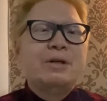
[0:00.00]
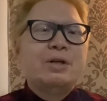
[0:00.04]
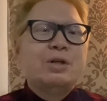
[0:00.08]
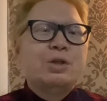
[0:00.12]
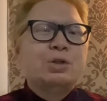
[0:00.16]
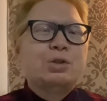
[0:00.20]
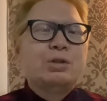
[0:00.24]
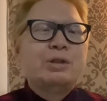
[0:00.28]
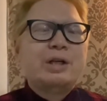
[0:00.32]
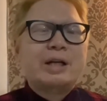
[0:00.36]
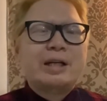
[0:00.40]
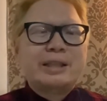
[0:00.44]

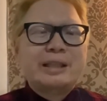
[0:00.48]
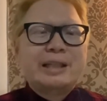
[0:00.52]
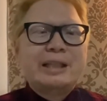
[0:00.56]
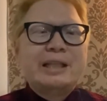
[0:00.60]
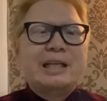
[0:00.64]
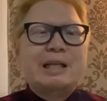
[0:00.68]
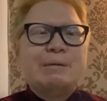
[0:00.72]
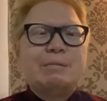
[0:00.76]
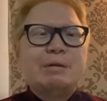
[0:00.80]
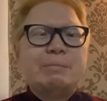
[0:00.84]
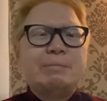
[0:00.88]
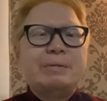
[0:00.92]
Saudara saya
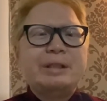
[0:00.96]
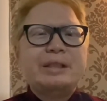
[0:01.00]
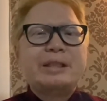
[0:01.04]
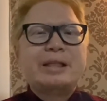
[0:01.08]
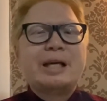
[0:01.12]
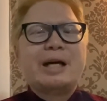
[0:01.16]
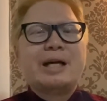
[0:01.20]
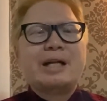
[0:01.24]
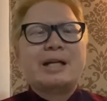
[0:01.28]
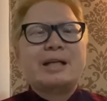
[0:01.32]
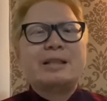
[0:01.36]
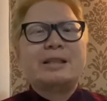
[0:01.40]
tidak
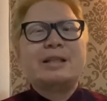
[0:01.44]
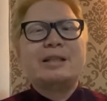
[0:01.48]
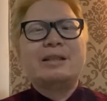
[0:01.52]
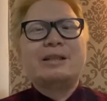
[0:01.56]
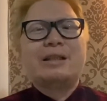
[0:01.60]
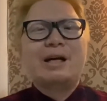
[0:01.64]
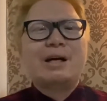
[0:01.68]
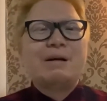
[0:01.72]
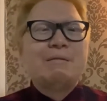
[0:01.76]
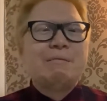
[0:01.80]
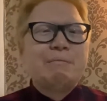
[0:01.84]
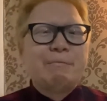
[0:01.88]
berbicara
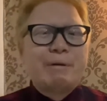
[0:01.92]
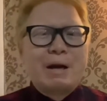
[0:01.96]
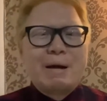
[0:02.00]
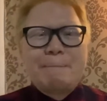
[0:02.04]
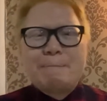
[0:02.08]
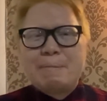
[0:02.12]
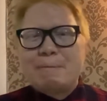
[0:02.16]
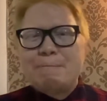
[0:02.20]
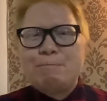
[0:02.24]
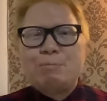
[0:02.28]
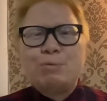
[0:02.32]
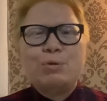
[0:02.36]
tentang
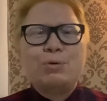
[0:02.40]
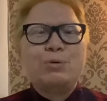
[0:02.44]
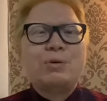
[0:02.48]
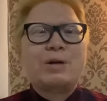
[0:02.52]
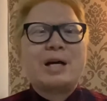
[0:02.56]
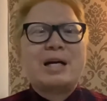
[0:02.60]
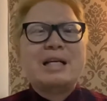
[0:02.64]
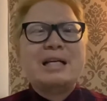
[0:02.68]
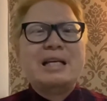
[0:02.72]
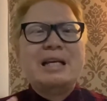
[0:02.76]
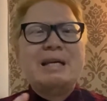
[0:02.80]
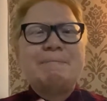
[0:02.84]
berapa puluh
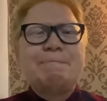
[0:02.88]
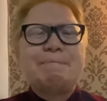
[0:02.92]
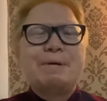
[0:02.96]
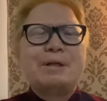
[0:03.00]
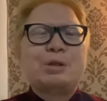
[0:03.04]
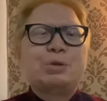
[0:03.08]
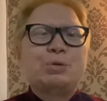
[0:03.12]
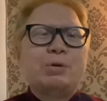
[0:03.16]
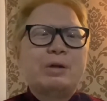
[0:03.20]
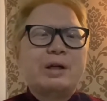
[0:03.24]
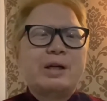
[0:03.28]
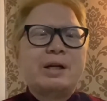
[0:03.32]
kali
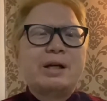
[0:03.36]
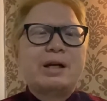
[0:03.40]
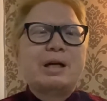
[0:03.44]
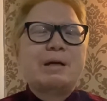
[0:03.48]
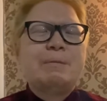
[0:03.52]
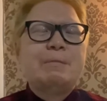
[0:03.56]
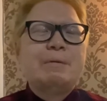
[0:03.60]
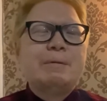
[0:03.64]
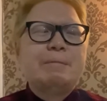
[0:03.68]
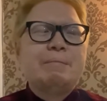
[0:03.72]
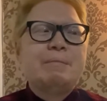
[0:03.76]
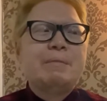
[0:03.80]
lipat Tuhan akan
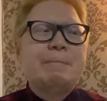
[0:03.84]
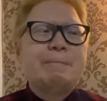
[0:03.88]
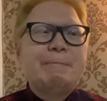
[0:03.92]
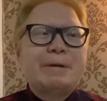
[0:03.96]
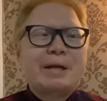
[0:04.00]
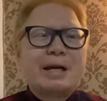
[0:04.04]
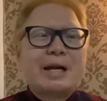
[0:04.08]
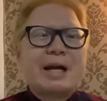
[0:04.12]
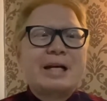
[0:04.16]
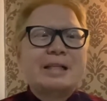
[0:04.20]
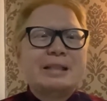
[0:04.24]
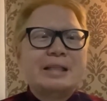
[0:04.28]

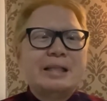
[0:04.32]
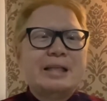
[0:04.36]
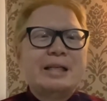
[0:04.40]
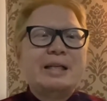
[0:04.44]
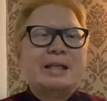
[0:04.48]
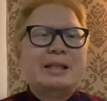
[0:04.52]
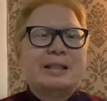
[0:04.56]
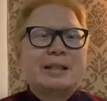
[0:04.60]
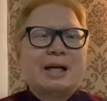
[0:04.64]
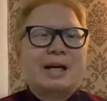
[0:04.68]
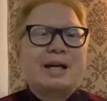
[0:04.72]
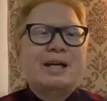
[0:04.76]
memberkati
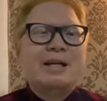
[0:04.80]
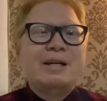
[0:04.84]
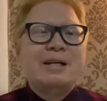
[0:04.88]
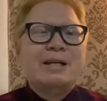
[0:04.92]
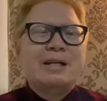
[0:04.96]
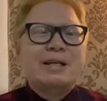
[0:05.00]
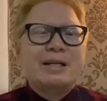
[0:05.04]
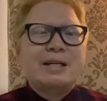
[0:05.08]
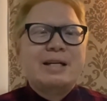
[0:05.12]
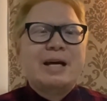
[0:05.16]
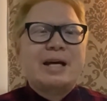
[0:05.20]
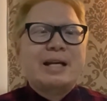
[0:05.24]
kita
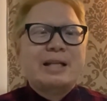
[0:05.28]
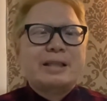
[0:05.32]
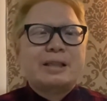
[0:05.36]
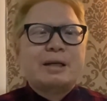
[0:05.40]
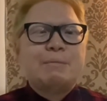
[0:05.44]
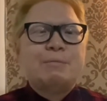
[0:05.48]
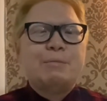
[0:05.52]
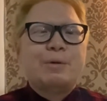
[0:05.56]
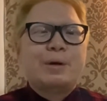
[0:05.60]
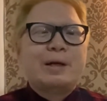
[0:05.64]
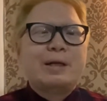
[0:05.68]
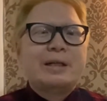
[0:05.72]
dari
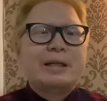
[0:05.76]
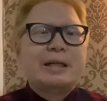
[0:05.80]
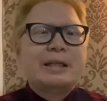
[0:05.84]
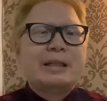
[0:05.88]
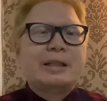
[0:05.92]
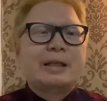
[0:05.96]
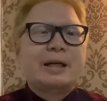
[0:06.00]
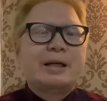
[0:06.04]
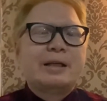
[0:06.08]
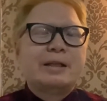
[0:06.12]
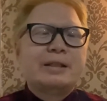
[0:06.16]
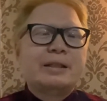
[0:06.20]
taburan
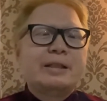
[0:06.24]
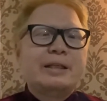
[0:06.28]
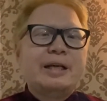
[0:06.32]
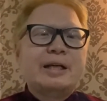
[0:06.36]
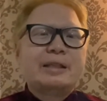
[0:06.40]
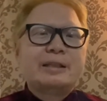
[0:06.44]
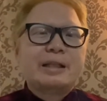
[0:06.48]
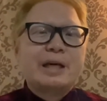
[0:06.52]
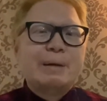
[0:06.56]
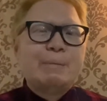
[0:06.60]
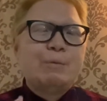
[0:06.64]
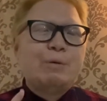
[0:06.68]
kita.
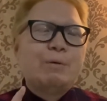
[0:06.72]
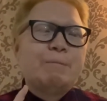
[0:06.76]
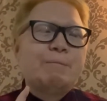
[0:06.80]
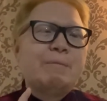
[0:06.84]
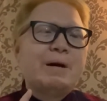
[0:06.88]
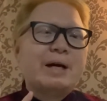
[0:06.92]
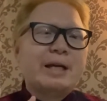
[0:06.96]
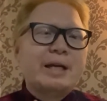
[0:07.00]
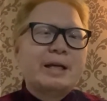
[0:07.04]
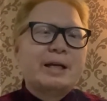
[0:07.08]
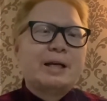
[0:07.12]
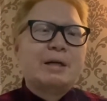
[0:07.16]
Yang saya mau
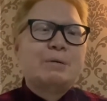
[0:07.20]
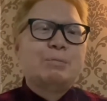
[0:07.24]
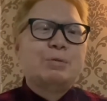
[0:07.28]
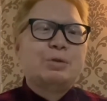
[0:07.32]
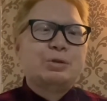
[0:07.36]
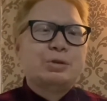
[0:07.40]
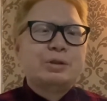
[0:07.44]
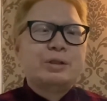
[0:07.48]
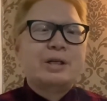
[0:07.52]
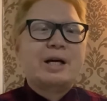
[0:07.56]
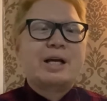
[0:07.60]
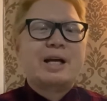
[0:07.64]
bagikan buat
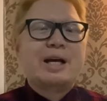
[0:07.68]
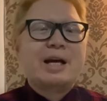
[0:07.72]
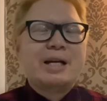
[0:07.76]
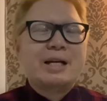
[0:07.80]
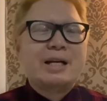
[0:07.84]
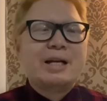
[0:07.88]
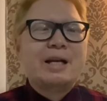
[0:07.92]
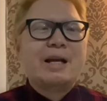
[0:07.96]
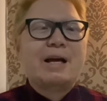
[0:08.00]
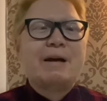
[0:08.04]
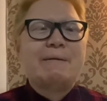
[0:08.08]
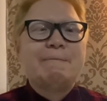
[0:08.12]
saudara
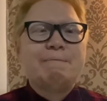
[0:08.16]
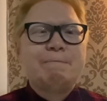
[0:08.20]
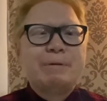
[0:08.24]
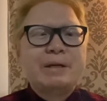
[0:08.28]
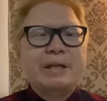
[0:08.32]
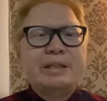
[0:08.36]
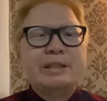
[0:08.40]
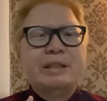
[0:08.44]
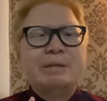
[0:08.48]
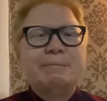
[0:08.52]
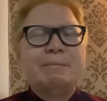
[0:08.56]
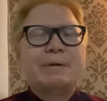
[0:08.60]
adalah
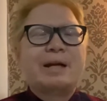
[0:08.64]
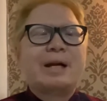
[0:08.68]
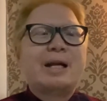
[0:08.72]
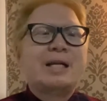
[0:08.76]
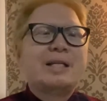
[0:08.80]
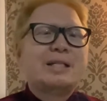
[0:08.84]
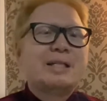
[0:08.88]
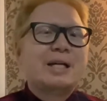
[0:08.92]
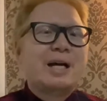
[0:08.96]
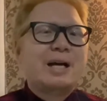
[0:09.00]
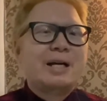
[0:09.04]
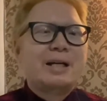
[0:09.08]
prinsip
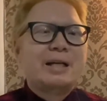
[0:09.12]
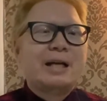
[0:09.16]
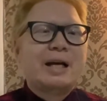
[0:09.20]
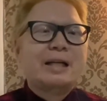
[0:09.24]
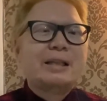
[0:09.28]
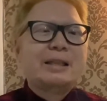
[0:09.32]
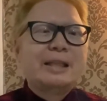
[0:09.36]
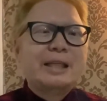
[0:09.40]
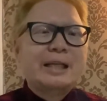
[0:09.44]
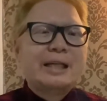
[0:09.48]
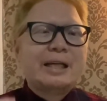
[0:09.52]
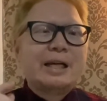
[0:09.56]
kerajaan.
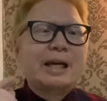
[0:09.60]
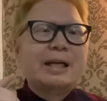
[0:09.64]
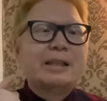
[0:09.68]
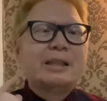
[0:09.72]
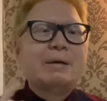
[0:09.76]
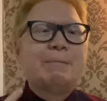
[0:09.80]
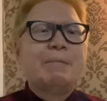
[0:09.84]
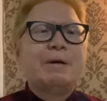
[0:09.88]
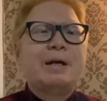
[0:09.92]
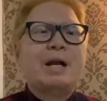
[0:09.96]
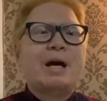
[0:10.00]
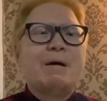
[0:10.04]
Ketika kita
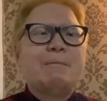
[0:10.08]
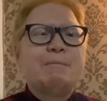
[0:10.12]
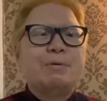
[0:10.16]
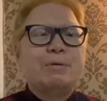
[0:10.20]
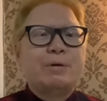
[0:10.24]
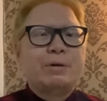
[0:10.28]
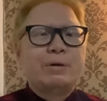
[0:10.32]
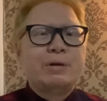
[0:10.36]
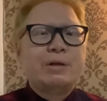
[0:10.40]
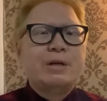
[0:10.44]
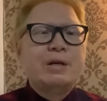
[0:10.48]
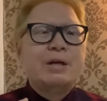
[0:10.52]

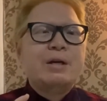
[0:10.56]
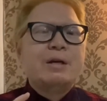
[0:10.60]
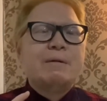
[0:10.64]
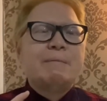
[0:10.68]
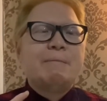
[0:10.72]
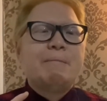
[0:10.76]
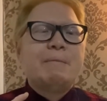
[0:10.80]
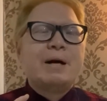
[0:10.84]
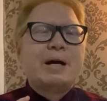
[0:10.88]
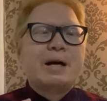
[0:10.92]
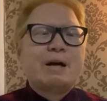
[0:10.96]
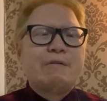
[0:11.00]
menabur,
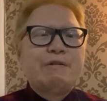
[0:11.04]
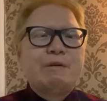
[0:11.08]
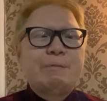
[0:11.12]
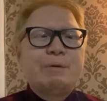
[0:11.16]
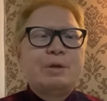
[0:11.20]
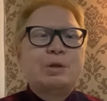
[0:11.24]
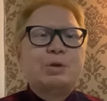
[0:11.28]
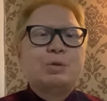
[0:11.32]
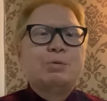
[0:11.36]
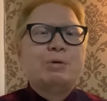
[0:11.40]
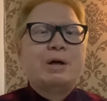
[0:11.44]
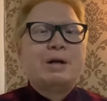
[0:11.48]
maka
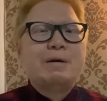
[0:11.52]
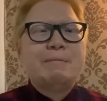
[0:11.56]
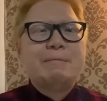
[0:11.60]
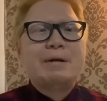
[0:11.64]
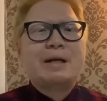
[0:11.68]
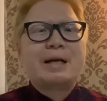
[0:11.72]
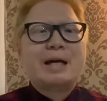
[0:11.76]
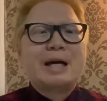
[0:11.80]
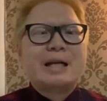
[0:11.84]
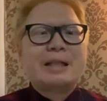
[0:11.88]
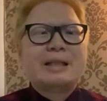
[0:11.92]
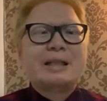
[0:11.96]
firman Tuhan
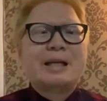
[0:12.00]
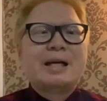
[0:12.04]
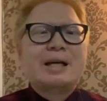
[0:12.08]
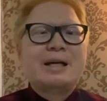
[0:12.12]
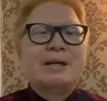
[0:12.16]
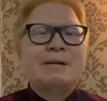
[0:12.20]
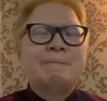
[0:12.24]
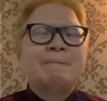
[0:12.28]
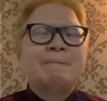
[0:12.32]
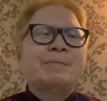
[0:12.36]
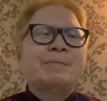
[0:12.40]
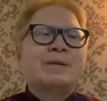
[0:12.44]
berkata,
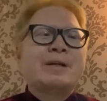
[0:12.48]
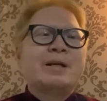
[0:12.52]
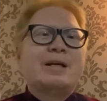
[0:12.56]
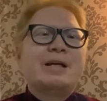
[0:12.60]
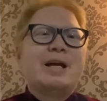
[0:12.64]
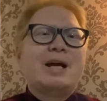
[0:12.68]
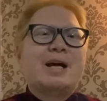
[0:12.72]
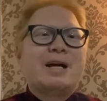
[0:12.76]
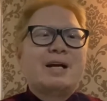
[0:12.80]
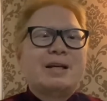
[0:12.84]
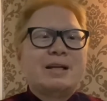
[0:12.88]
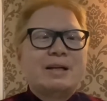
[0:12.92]

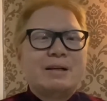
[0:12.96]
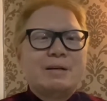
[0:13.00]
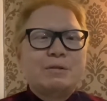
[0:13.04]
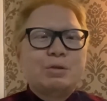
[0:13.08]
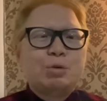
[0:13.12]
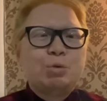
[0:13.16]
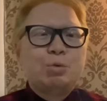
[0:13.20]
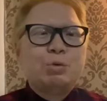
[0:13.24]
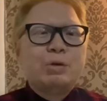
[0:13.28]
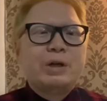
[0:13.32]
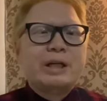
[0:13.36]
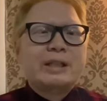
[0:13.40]
ya,
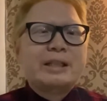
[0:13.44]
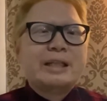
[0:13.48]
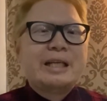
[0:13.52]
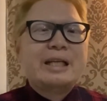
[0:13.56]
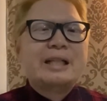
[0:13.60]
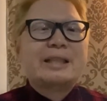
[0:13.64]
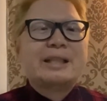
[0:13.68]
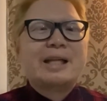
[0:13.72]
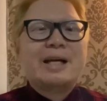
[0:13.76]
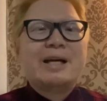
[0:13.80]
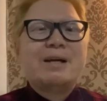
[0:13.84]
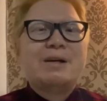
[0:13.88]
tugas
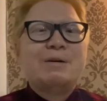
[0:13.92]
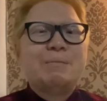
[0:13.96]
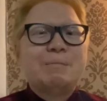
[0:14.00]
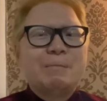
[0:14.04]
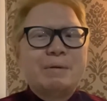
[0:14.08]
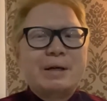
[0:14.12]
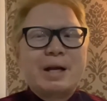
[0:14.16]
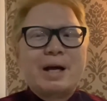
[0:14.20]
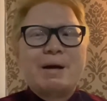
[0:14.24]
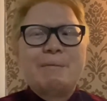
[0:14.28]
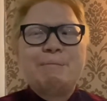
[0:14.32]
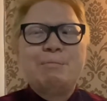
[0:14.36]
kita
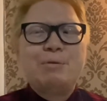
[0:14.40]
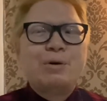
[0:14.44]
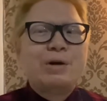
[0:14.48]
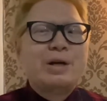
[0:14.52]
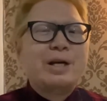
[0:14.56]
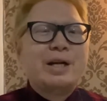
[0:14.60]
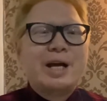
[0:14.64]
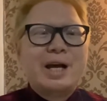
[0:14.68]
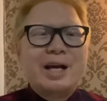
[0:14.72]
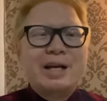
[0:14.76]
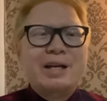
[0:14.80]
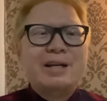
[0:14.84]
menabur
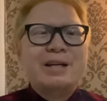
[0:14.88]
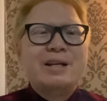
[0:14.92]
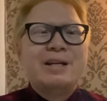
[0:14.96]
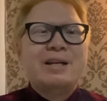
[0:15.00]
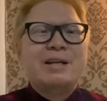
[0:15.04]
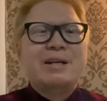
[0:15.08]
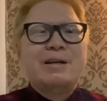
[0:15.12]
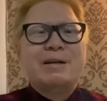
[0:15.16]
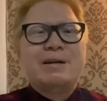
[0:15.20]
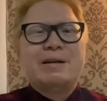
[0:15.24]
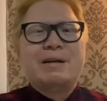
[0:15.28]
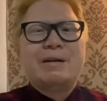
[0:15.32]
dan
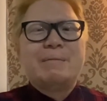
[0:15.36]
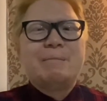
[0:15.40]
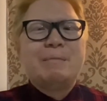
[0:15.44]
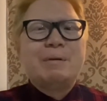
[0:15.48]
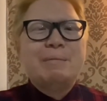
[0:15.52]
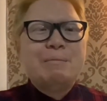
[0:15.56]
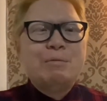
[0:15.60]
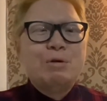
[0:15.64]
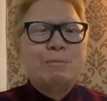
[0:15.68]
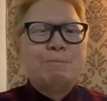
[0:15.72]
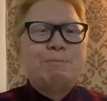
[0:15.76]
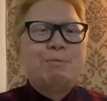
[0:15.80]

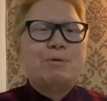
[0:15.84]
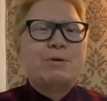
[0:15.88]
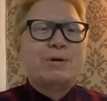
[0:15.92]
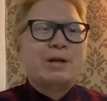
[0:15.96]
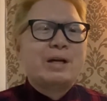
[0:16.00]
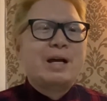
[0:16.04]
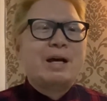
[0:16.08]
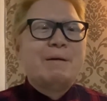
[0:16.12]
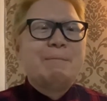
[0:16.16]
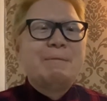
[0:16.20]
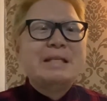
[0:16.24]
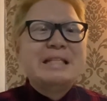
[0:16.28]
memupuk
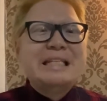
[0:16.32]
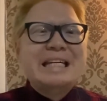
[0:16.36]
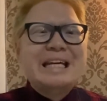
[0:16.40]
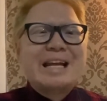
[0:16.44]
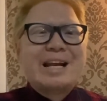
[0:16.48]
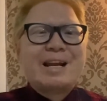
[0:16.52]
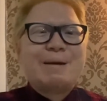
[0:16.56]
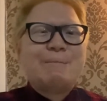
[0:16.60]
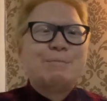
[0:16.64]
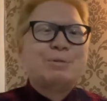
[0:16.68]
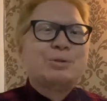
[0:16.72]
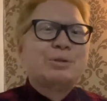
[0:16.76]
ya,
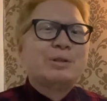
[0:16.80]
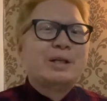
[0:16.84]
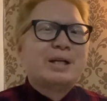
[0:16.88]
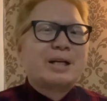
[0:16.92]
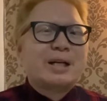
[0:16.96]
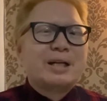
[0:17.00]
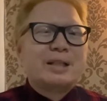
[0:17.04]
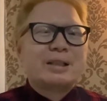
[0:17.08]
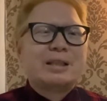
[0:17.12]
menyiram saudara.